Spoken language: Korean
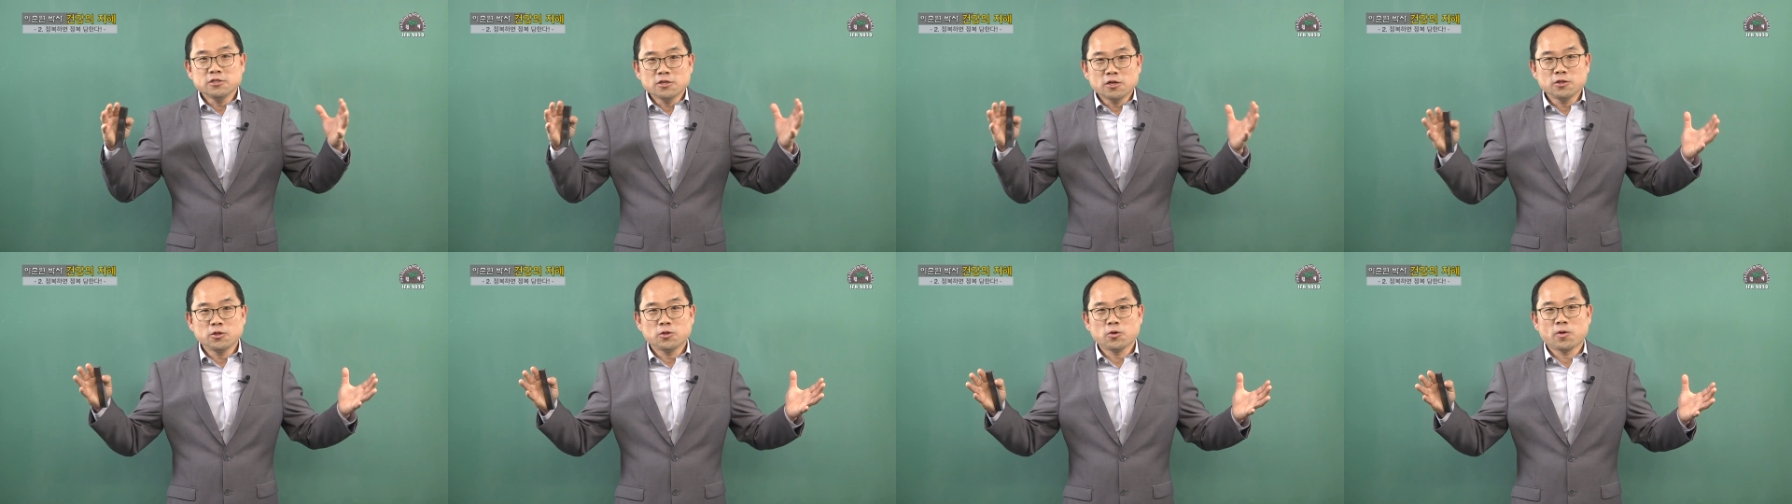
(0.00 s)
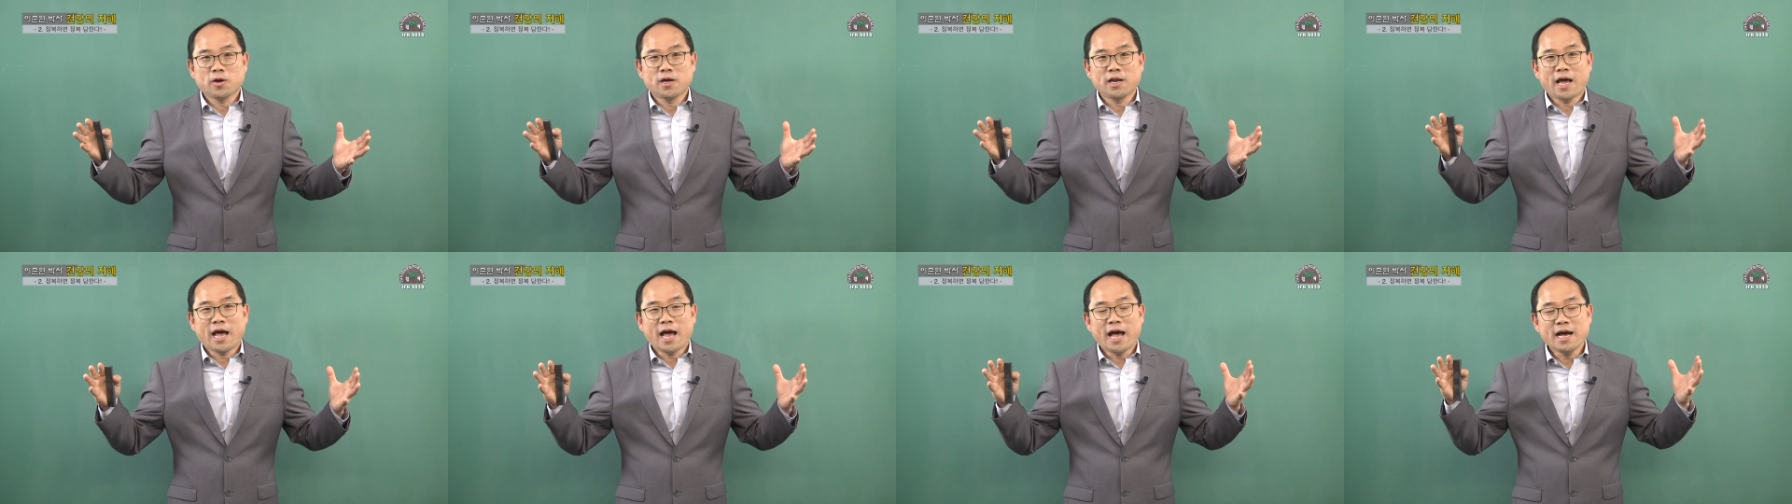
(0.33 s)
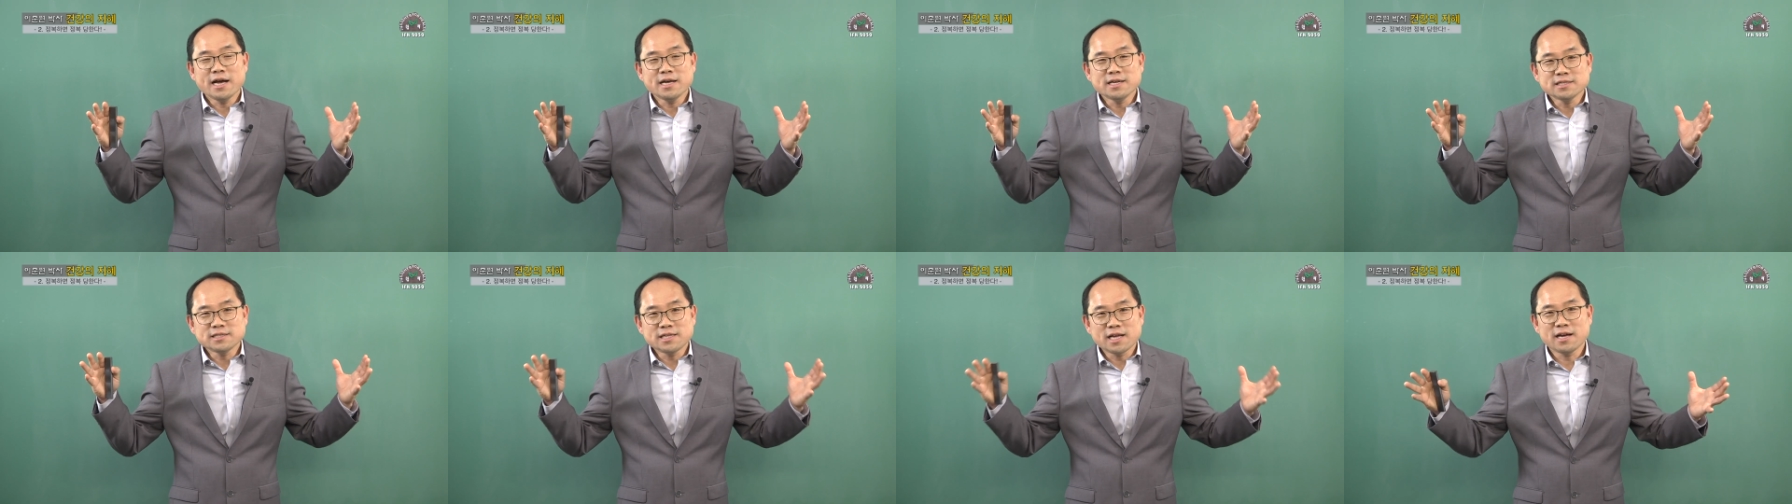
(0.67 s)
년 동안
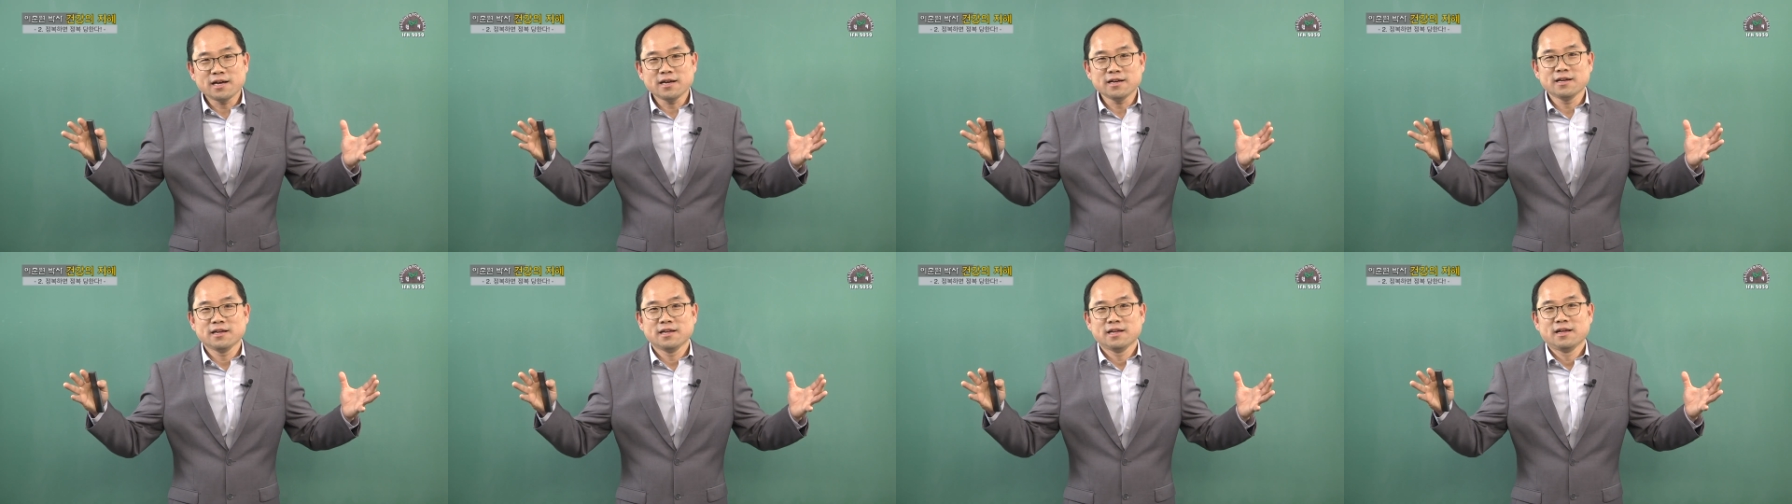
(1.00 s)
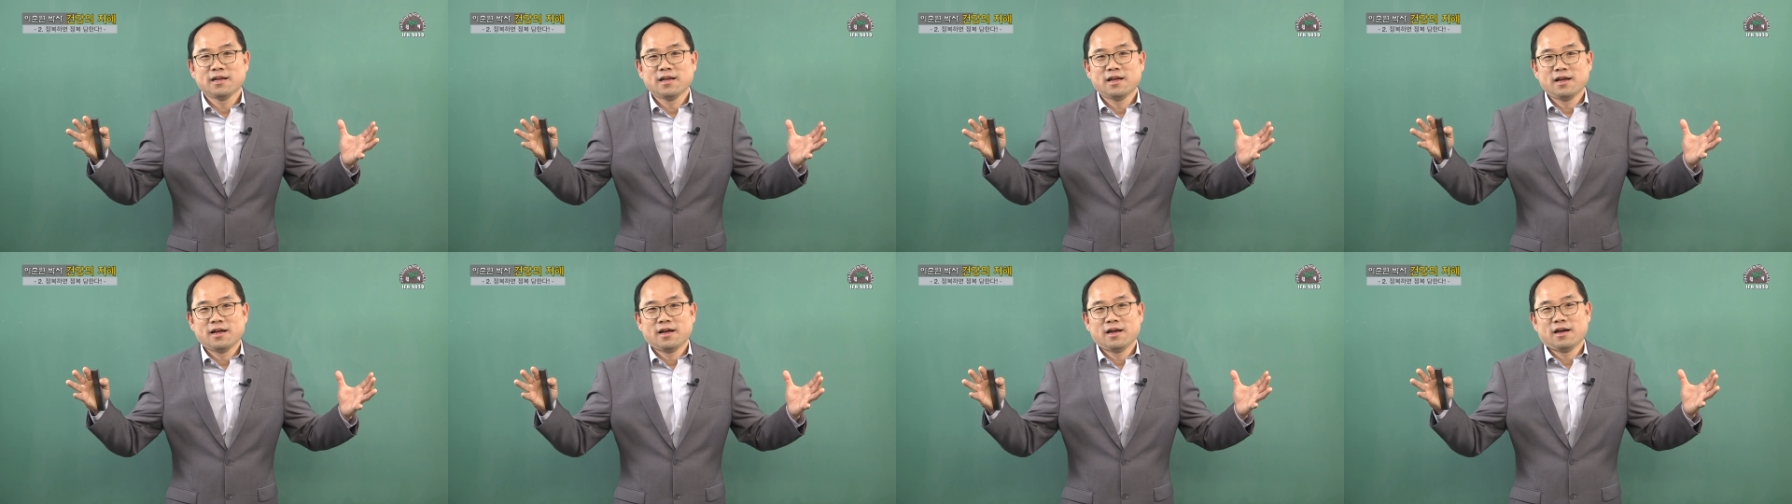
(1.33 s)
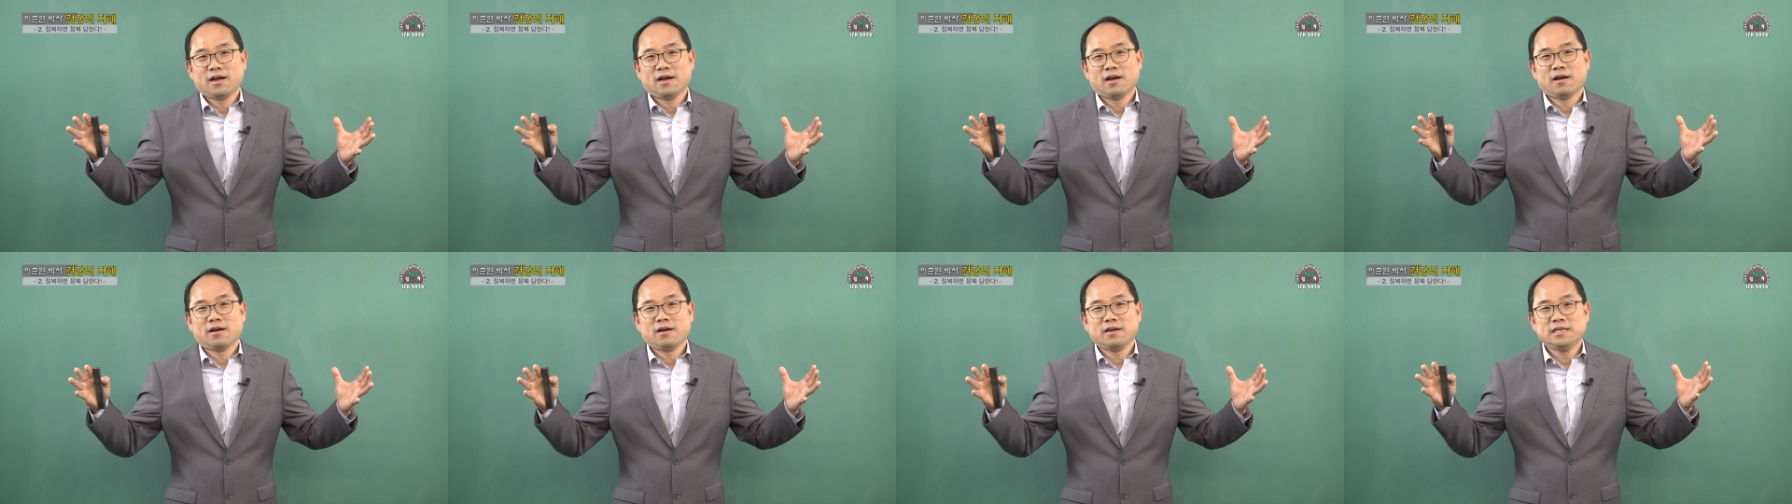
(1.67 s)
항상
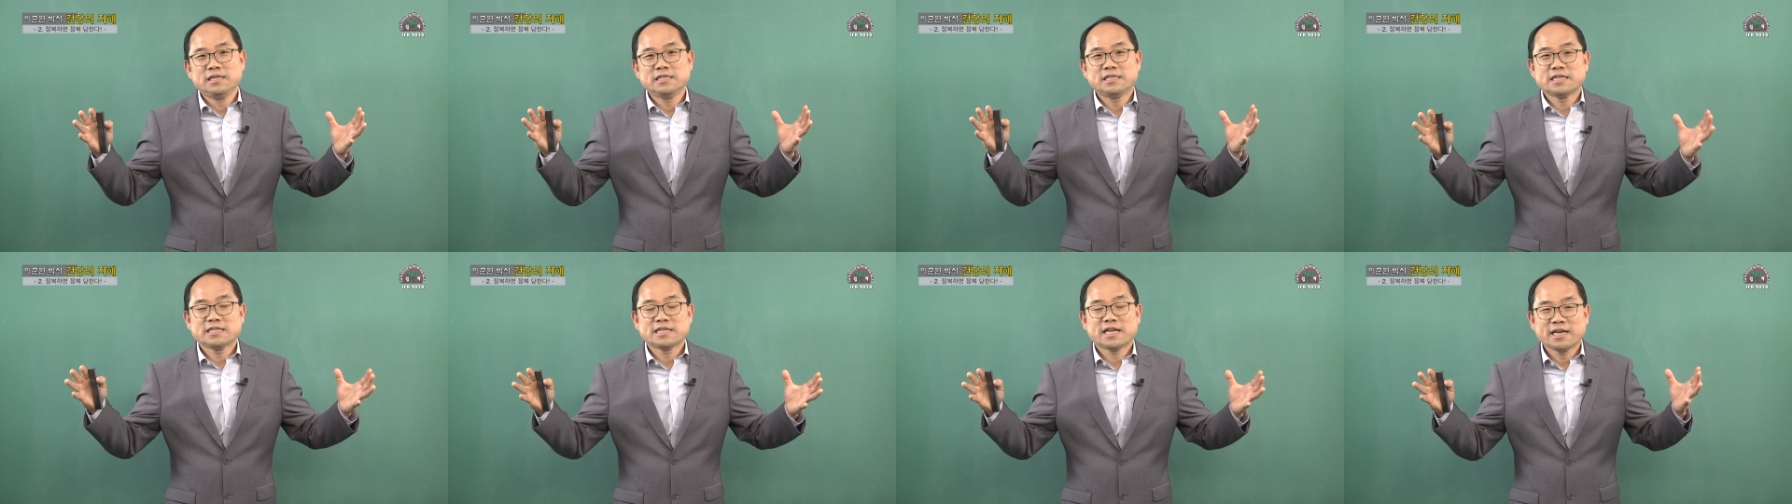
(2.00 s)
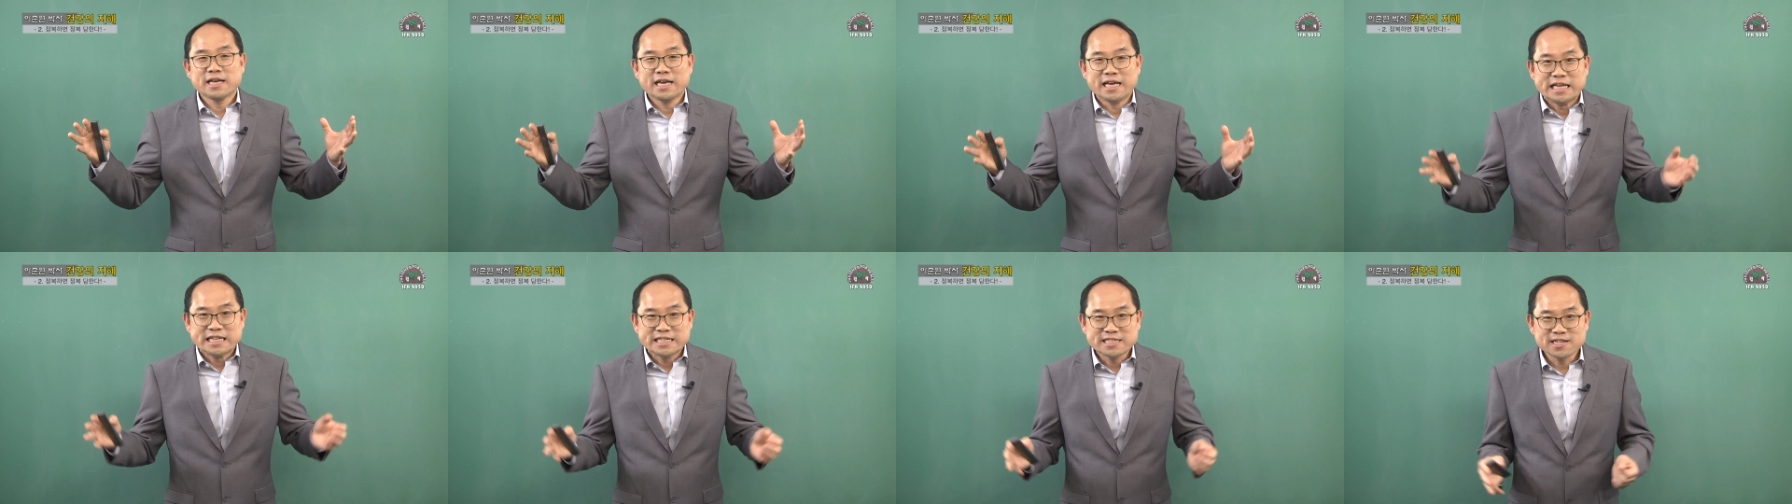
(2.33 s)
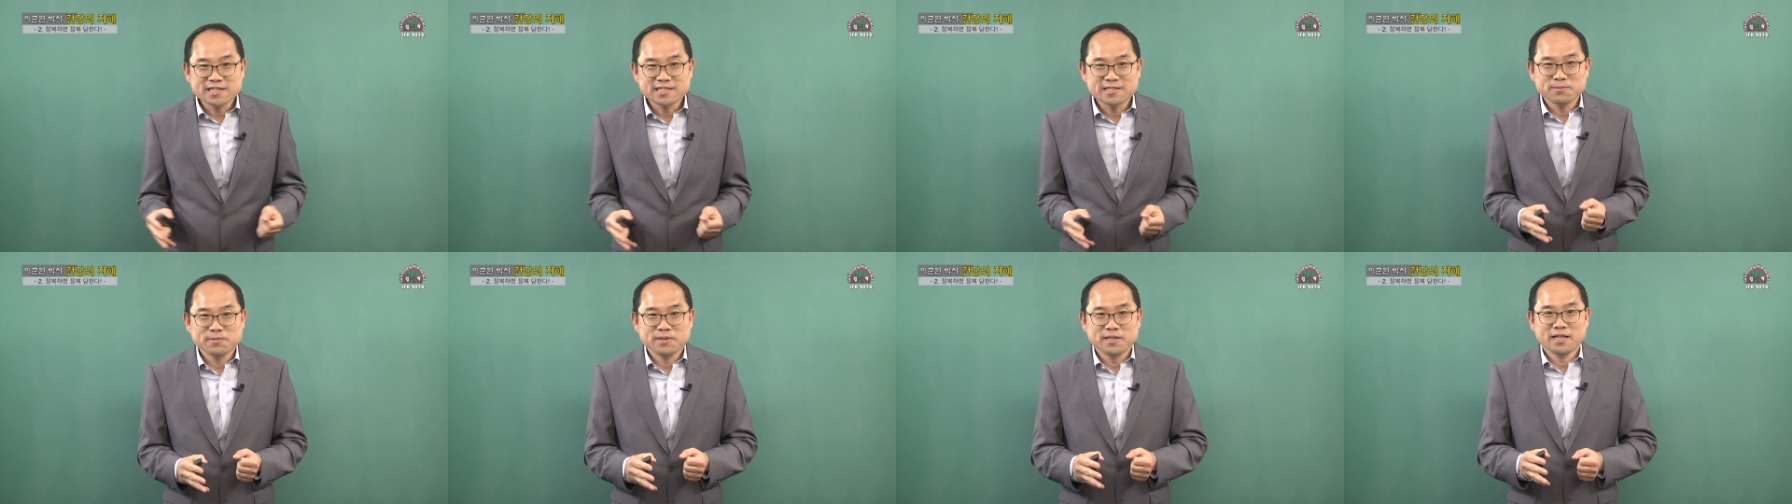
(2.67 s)
어, 이 세상에
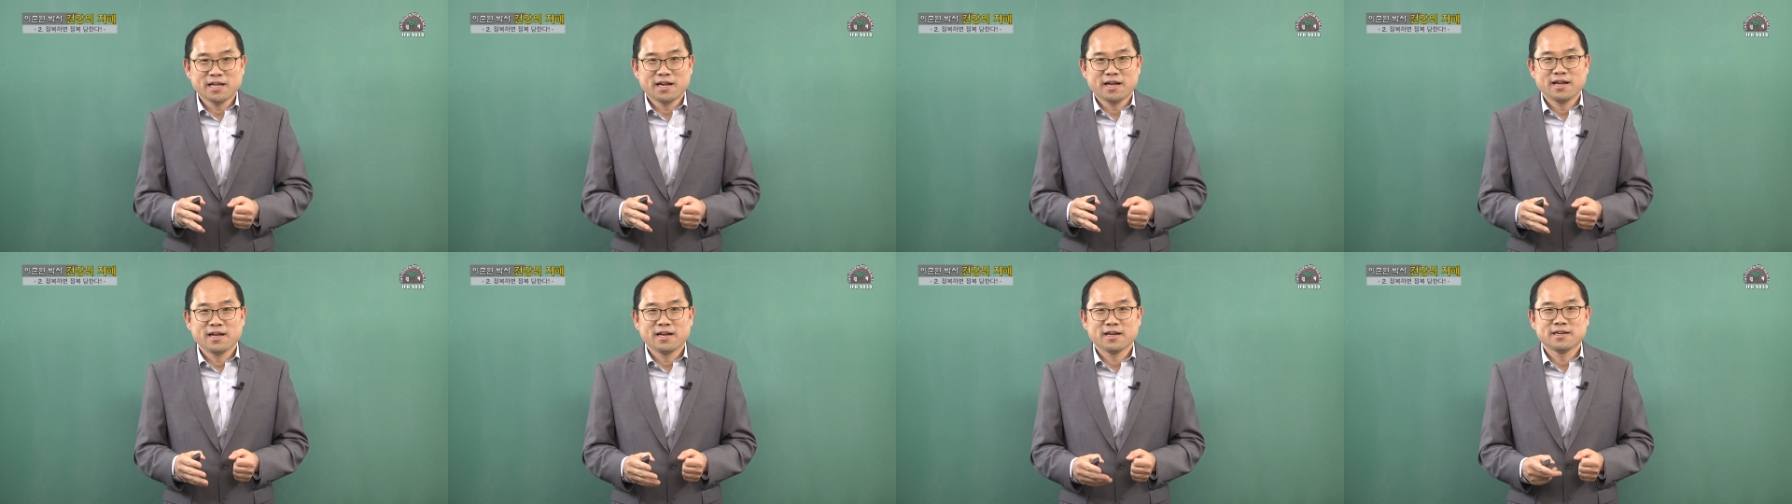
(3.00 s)
있었습니다.